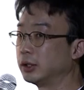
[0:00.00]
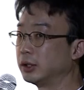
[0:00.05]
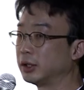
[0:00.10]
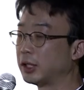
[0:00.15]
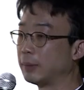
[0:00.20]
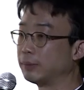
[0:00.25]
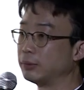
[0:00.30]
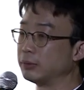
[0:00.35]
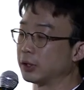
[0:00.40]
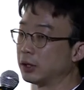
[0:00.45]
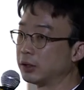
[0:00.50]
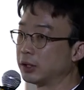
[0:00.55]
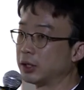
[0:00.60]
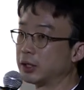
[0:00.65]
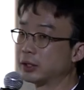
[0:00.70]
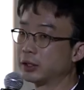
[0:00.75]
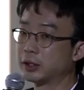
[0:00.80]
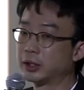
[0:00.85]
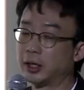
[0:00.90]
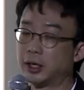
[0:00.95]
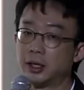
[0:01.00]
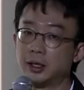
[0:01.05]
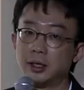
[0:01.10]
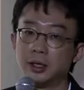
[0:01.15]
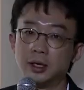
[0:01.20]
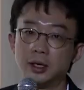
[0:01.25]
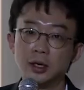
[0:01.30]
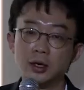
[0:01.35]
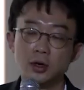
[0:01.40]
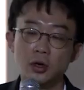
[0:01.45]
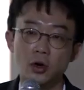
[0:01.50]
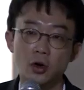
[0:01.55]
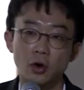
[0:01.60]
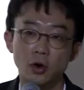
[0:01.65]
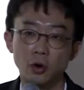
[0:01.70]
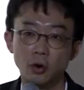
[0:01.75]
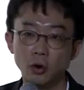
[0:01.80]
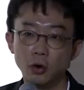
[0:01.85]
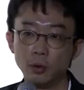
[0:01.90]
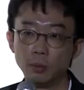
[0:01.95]
그 제품이 선택했을 때
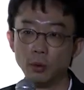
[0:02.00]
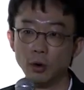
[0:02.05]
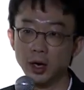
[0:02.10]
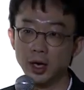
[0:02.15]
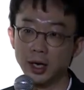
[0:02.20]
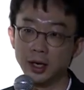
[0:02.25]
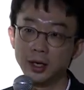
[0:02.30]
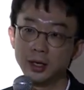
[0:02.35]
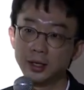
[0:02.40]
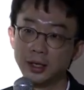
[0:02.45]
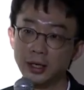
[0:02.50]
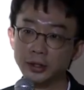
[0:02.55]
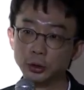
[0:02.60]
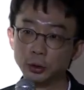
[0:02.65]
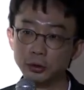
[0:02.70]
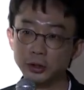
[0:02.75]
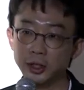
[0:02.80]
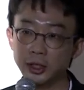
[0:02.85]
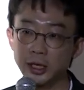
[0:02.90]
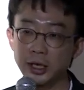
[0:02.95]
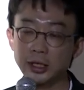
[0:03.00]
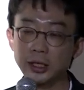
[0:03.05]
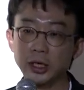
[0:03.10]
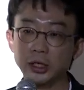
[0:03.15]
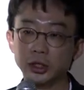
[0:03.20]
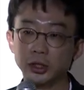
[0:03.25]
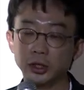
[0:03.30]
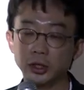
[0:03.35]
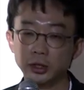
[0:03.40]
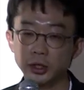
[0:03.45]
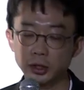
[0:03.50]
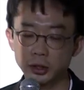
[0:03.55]
어, 뭔가 안 좋은 일이 생기겠죠.